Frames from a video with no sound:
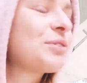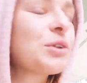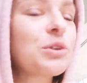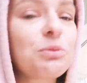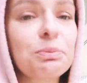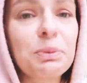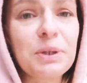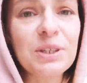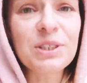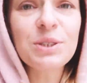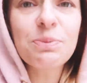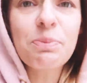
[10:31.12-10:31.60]

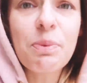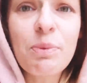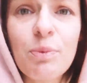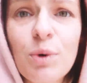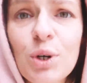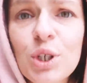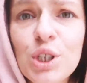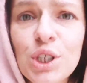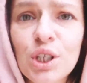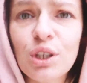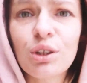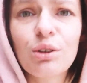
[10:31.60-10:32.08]
тут, в принципе,
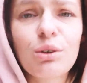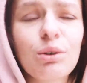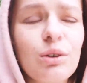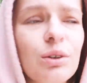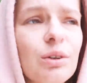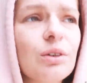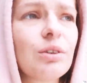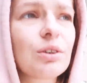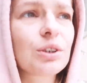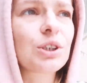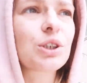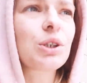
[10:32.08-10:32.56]
можно,
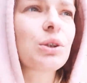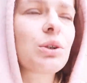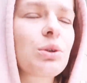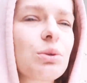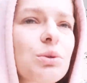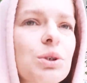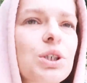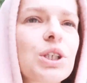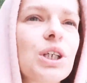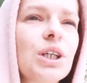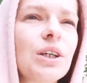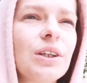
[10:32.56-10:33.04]
но
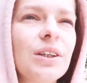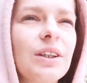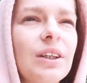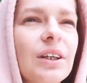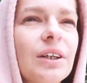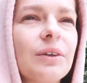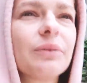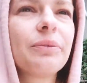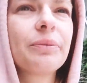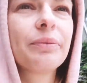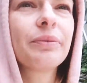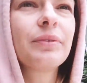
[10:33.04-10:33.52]
что-то уже
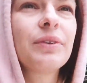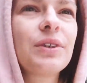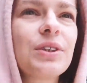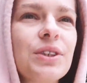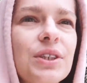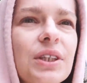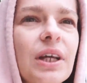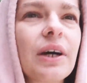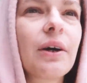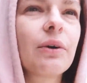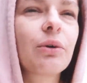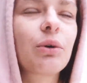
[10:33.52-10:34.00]
это, не
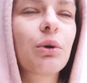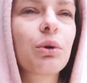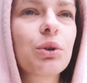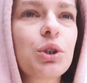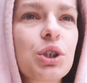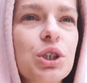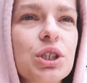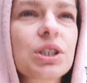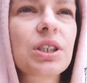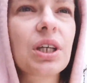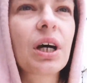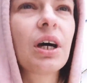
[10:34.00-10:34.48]
знаю,
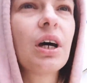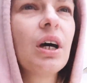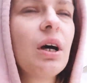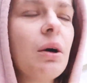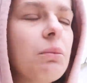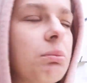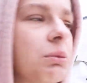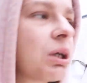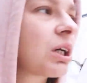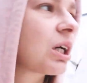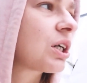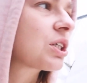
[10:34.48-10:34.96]
хочется.
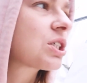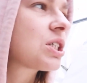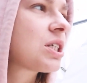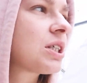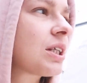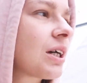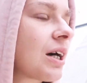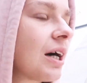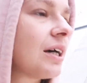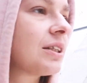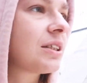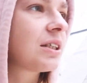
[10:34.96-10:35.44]
Мне
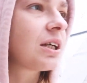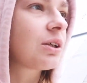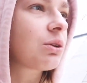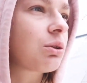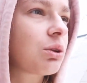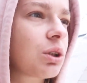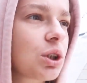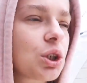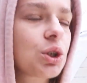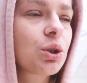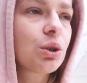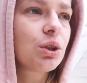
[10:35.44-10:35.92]
кажется, до конца
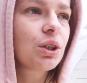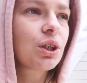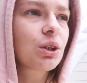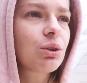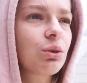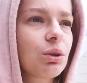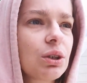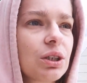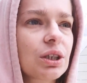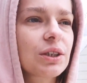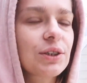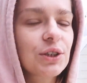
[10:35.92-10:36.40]
тут еще
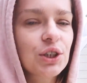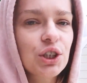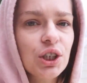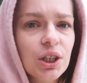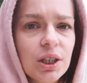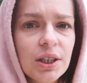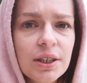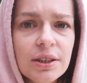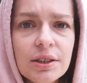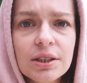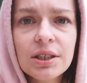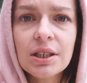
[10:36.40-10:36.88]
никто не
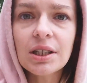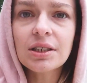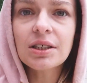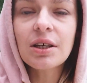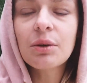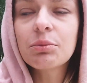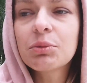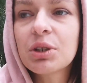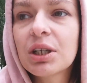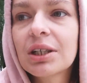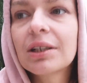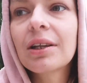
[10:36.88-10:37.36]
расчехлился. На
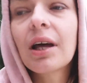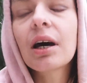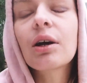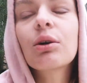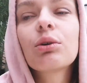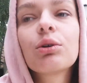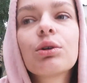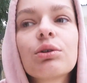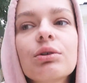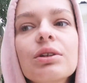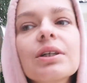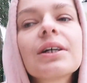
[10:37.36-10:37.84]
самом деле
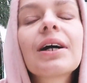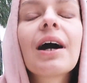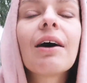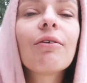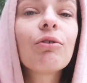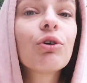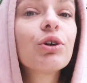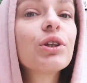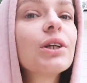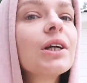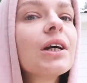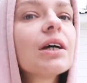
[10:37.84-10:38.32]
народу
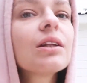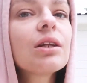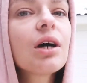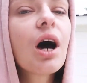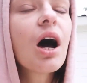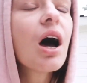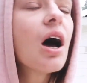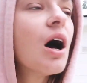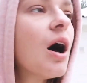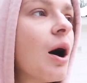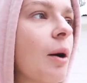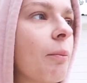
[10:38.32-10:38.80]
никого нет.
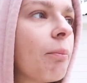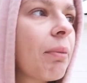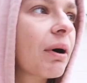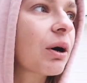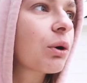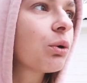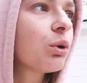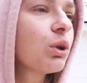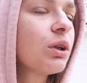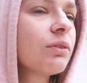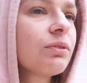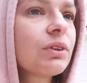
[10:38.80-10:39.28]

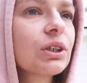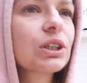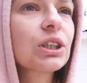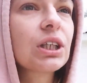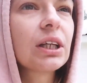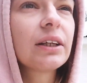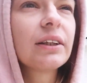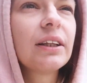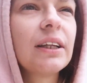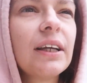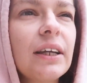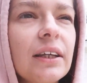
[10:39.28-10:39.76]
Погода
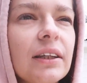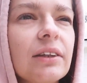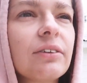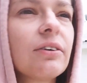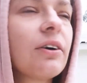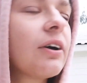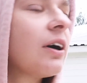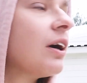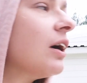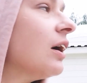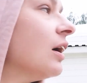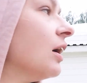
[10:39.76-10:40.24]
вышла для
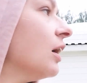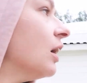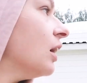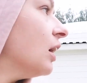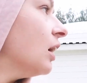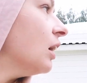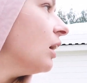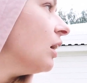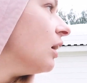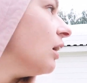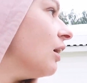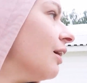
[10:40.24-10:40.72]
этого
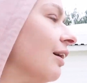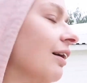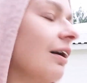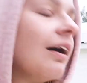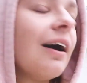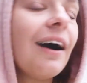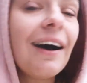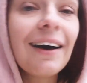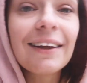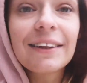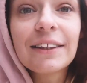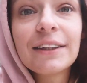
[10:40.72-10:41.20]

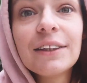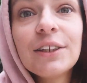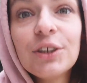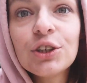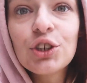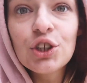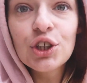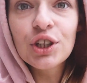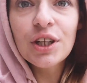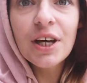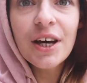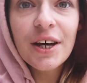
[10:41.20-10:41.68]

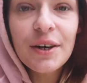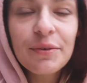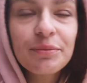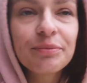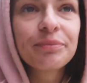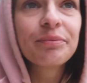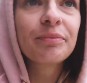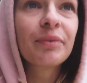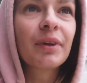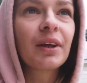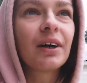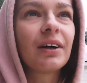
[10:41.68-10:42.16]
отличная.
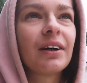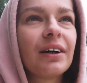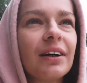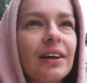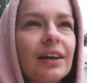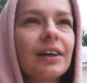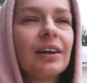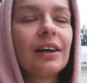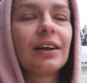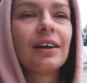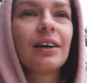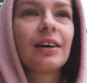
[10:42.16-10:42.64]

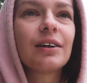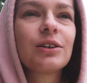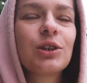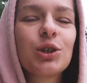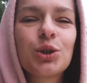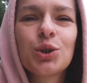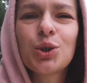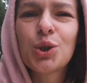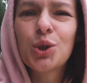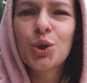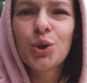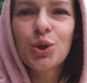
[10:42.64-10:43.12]
А,
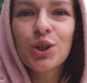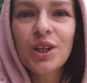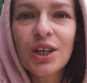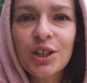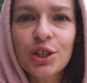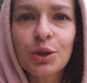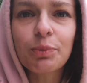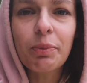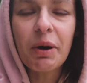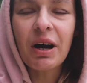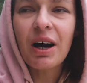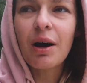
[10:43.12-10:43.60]
чуть-чуть
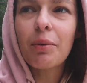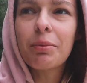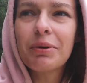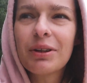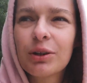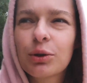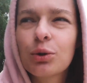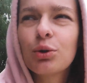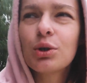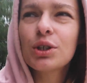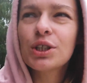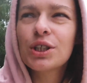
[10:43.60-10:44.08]
даже пока
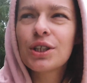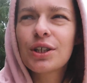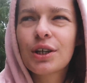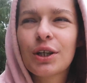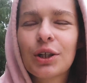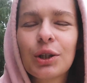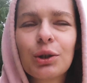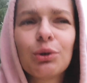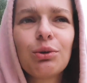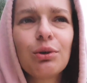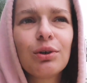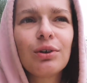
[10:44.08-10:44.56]
был
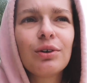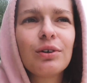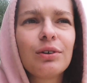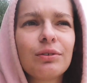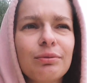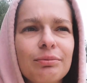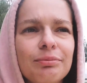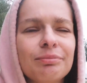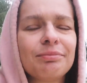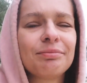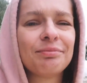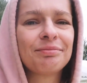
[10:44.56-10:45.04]
дождик, но